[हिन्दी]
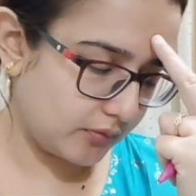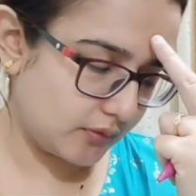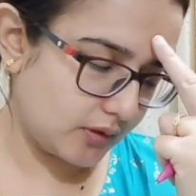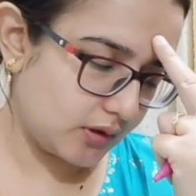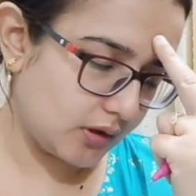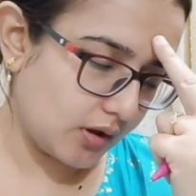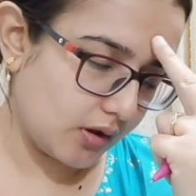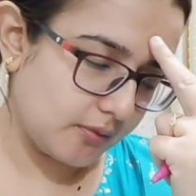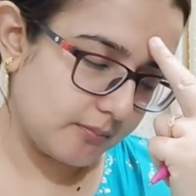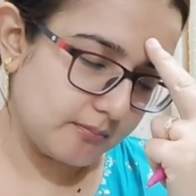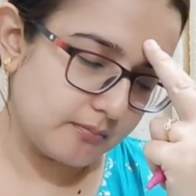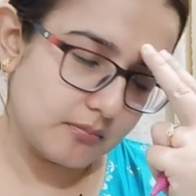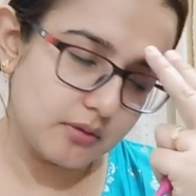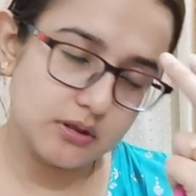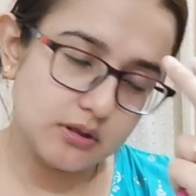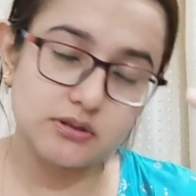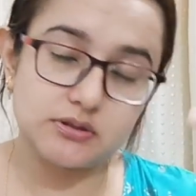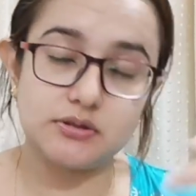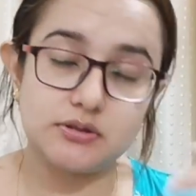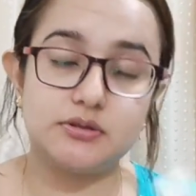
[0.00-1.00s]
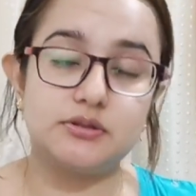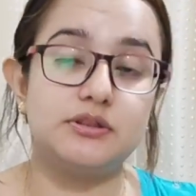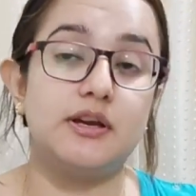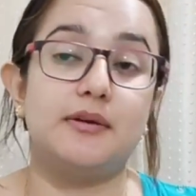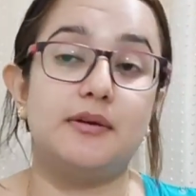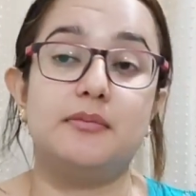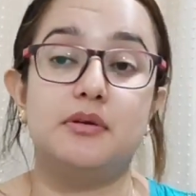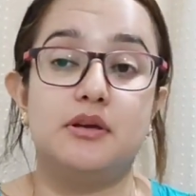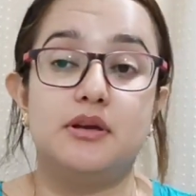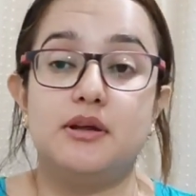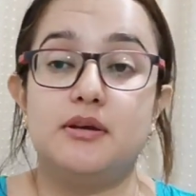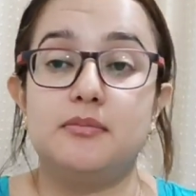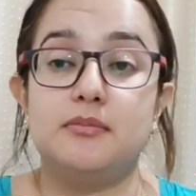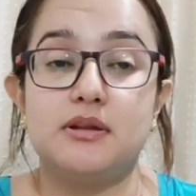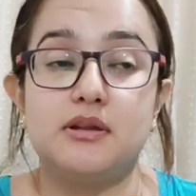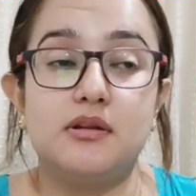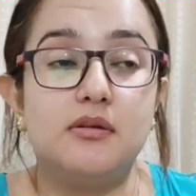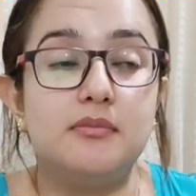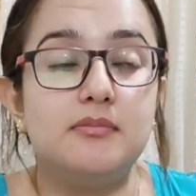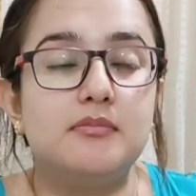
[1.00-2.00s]
क्या मस्त चाय बनी है
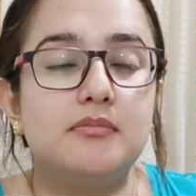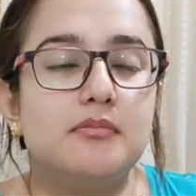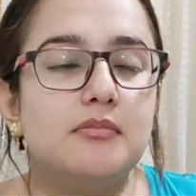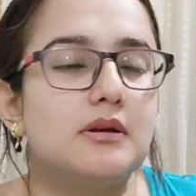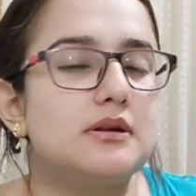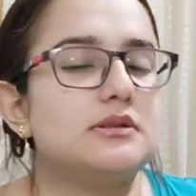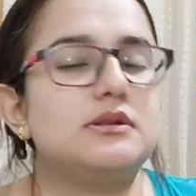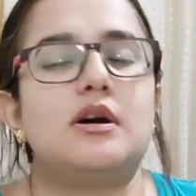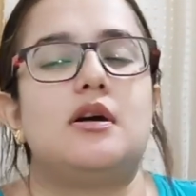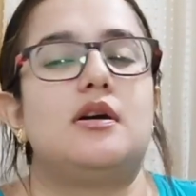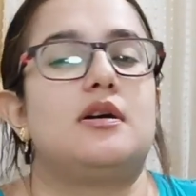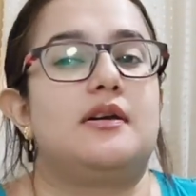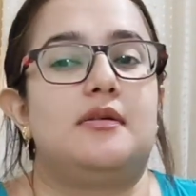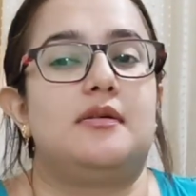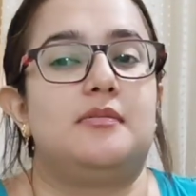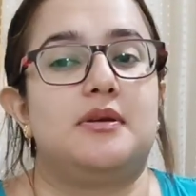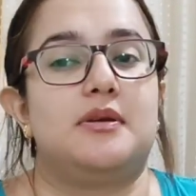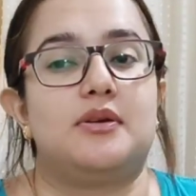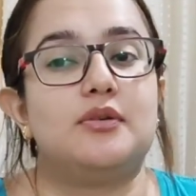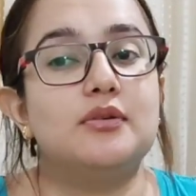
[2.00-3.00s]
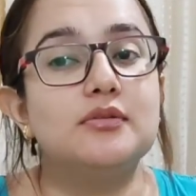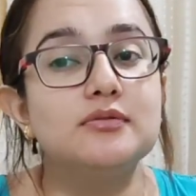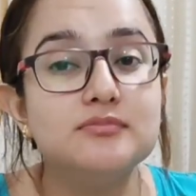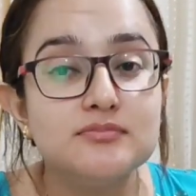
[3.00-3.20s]
मतलब मजा आ गया मेरे को